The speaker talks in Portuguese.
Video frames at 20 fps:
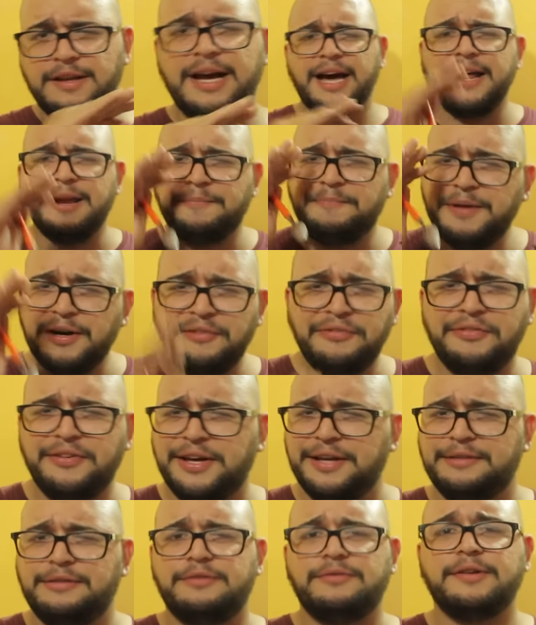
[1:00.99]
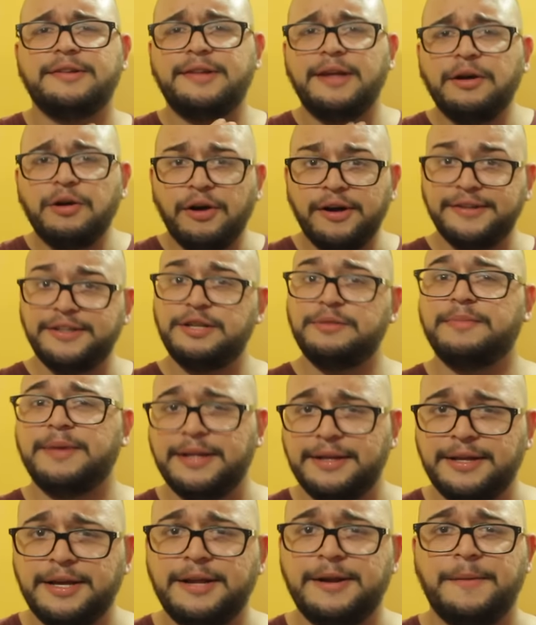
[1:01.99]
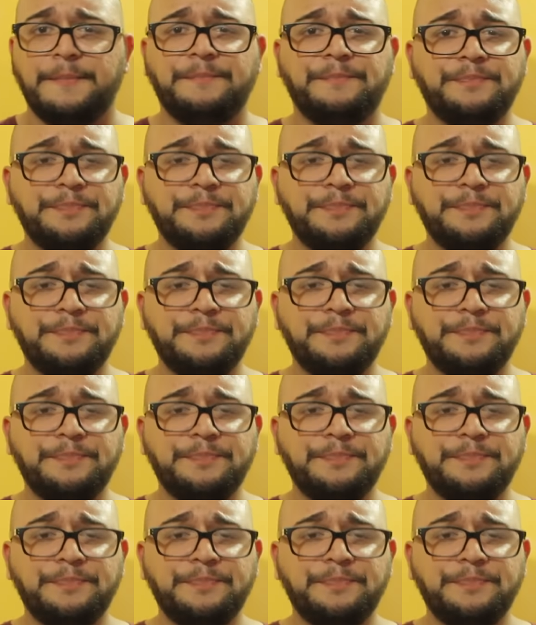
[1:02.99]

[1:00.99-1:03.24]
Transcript: Cara, perfeito. Se você gosta de banana